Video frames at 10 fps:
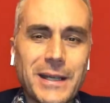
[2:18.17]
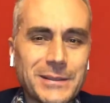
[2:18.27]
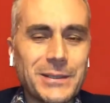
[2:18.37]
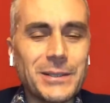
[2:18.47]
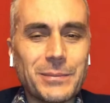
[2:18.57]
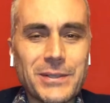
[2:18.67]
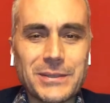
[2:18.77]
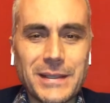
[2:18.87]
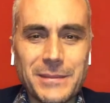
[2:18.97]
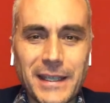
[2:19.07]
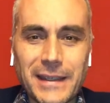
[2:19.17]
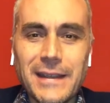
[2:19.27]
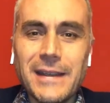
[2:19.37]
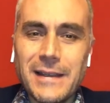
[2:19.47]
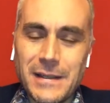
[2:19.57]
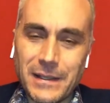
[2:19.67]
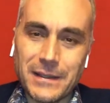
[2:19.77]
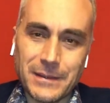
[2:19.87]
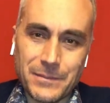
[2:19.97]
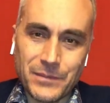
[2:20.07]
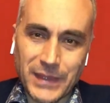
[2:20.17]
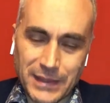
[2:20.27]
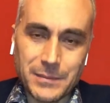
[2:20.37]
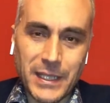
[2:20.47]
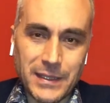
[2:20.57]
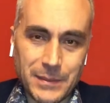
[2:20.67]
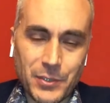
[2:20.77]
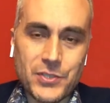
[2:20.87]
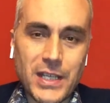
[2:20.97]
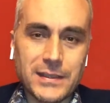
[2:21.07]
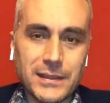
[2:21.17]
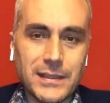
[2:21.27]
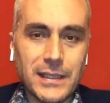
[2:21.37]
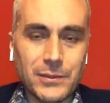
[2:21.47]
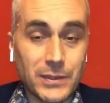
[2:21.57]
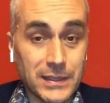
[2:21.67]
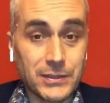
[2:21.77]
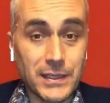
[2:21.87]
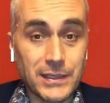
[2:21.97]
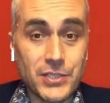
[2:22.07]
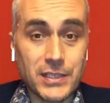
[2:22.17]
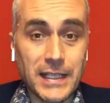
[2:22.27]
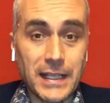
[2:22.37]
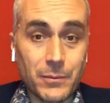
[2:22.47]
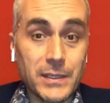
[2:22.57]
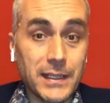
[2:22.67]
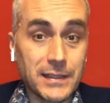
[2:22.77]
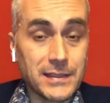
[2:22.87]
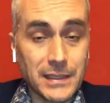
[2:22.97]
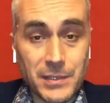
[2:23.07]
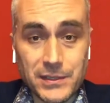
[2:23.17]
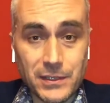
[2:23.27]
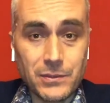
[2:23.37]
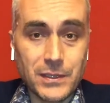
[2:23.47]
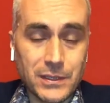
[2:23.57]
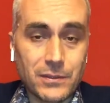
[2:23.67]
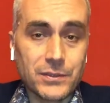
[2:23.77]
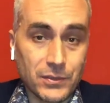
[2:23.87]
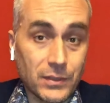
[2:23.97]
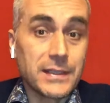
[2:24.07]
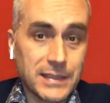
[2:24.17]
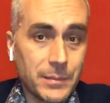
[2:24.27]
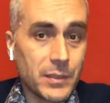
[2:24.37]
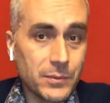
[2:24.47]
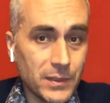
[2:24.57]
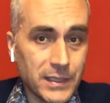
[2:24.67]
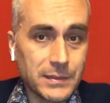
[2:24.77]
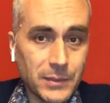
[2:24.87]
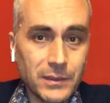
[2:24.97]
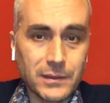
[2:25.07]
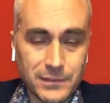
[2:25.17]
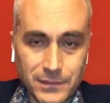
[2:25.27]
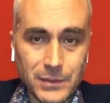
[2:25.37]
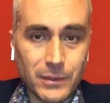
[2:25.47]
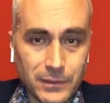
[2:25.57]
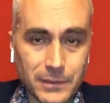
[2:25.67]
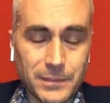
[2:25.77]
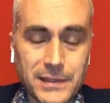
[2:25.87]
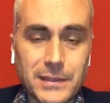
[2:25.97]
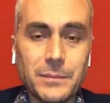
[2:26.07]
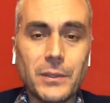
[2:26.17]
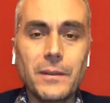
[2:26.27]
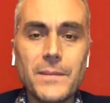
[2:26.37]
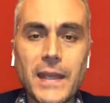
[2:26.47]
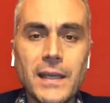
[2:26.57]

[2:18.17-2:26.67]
quando io porto mie, ehm, i miei progetti di educazione digitale, quindi anche di cyber security contro il cyberbullismo, di nuovo pensa un po',